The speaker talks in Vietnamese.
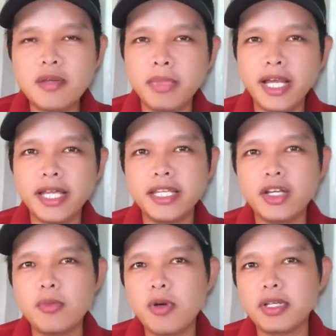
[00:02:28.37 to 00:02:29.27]
mới đây
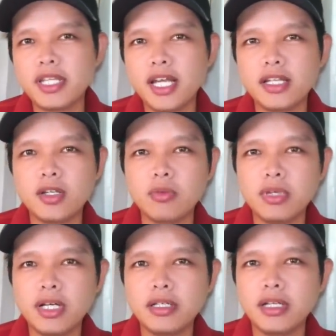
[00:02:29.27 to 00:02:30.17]
thì có một cái tên
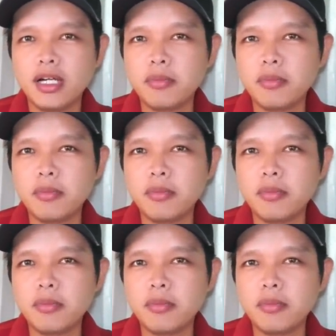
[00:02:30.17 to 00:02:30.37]
cũng hơi